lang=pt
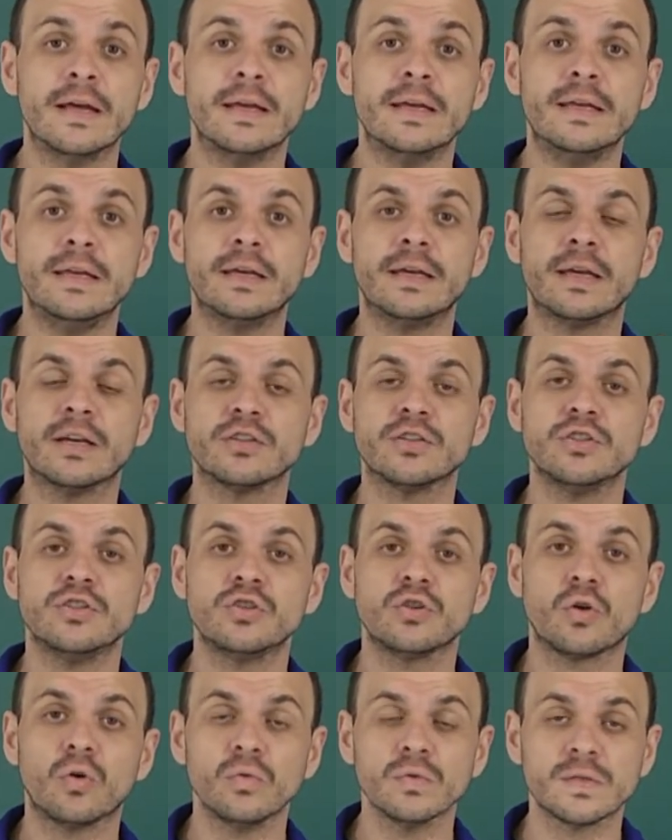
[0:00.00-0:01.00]
e que a
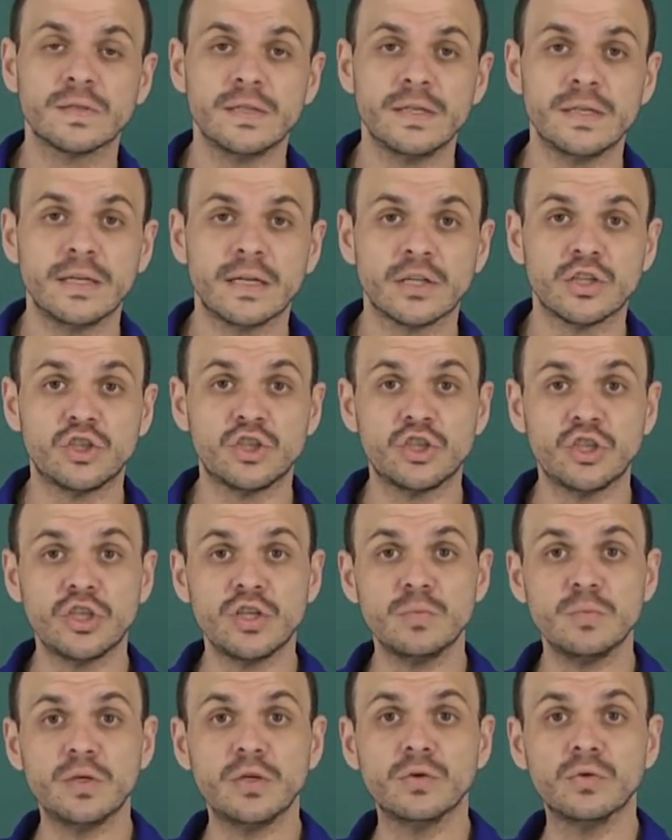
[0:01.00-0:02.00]
gente consiga
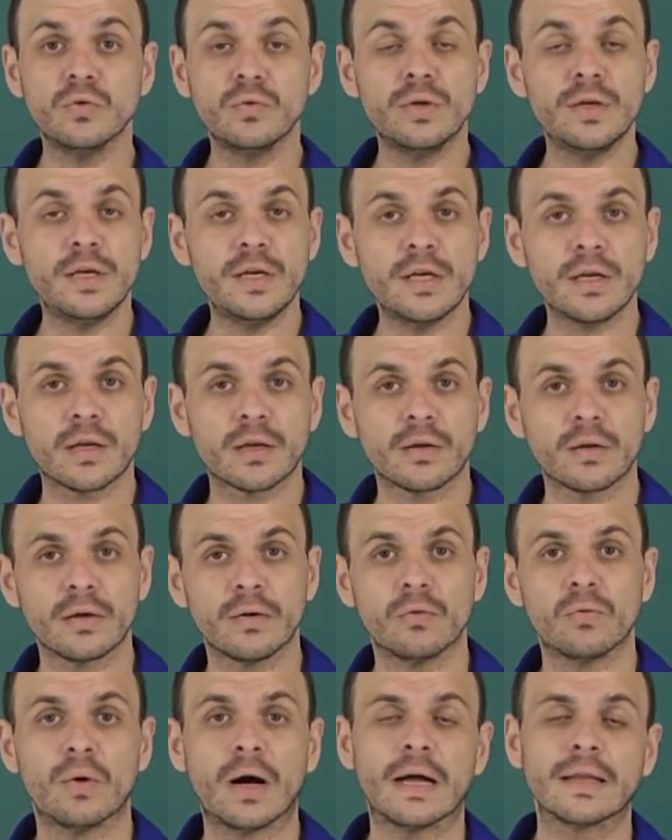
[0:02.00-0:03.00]
diminuir
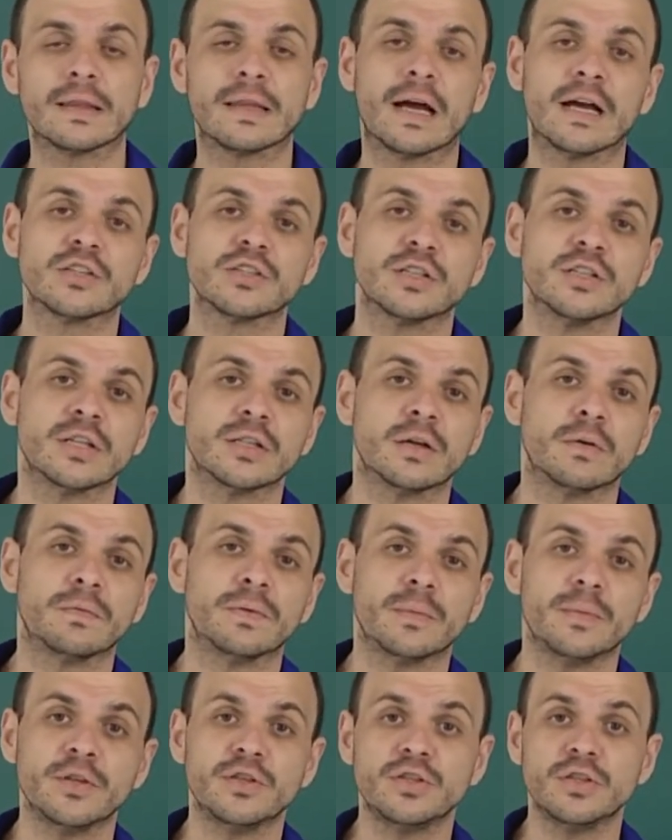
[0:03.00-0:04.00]
a taxa de
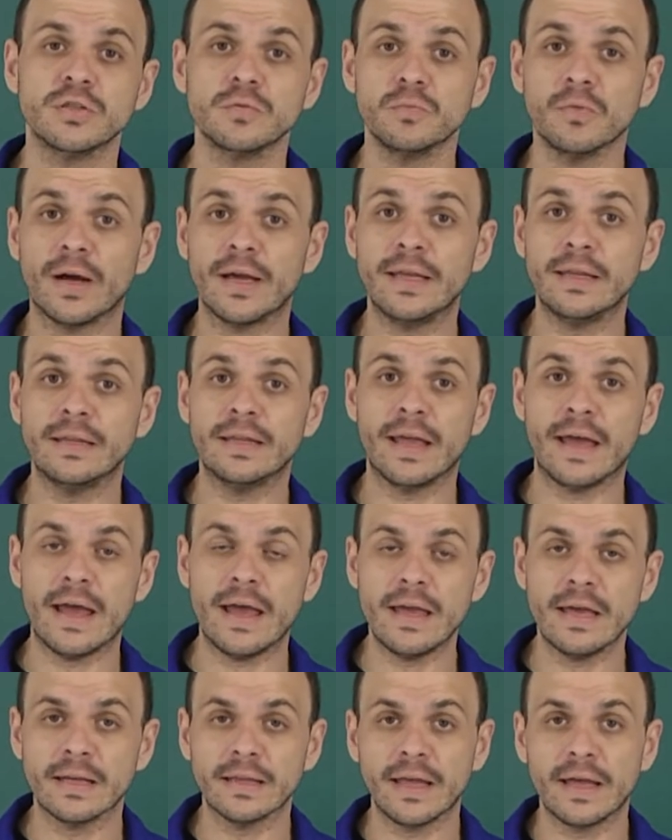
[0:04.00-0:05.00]
analfabetismo, a
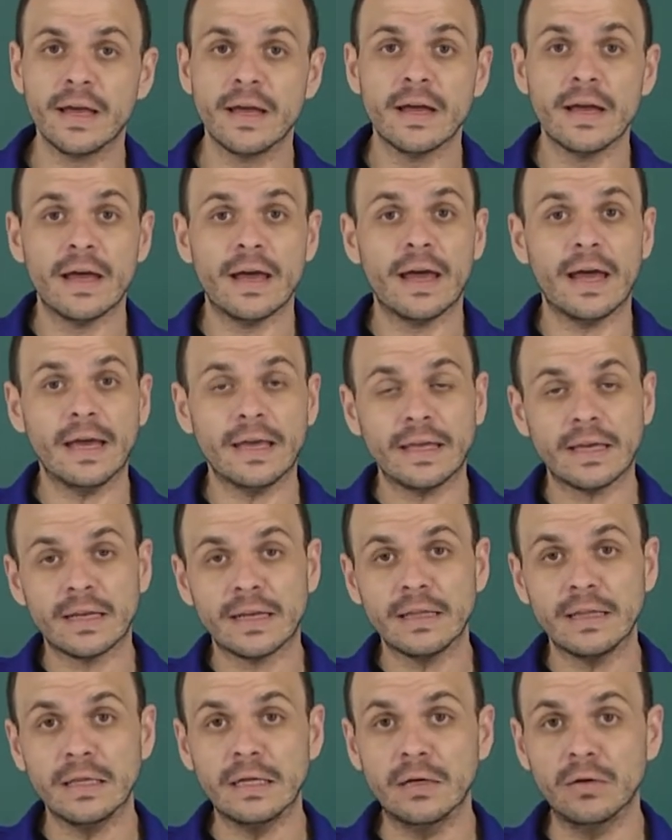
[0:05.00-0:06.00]
ideia né, é que
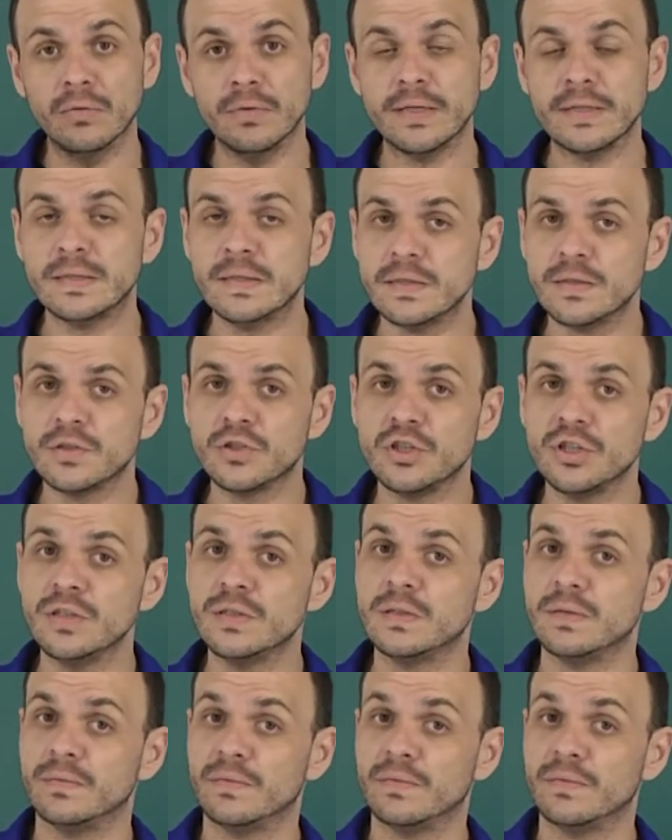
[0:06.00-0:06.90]
ela não existisse.